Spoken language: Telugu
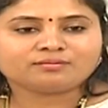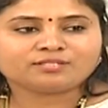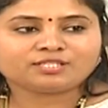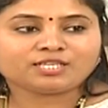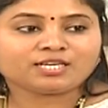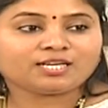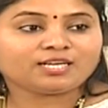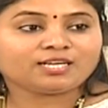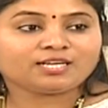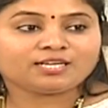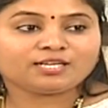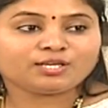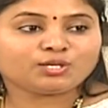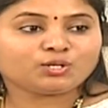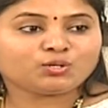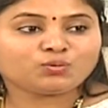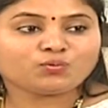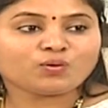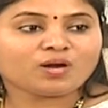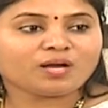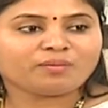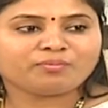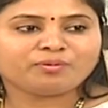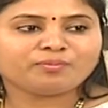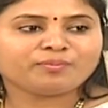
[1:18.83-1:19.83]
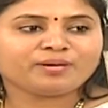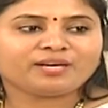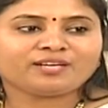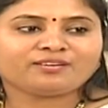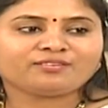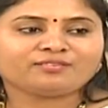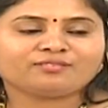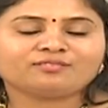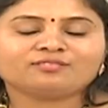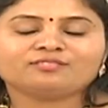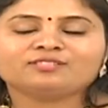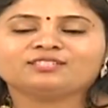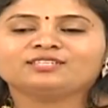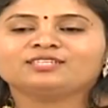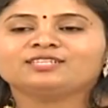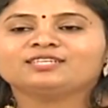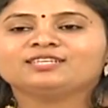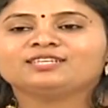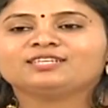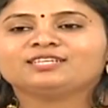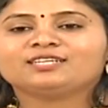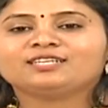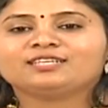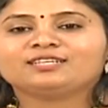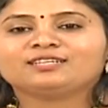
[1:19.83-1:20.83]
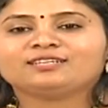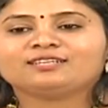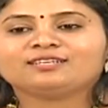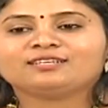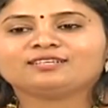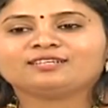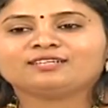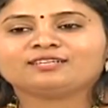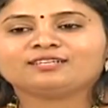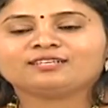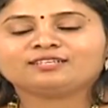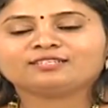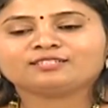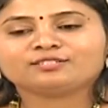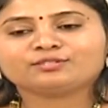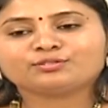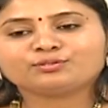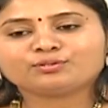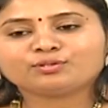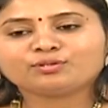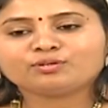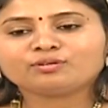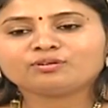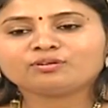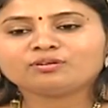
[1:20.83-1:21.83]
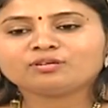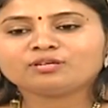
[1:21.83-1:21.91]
చాలా ఎక్కువ అభిమానం సో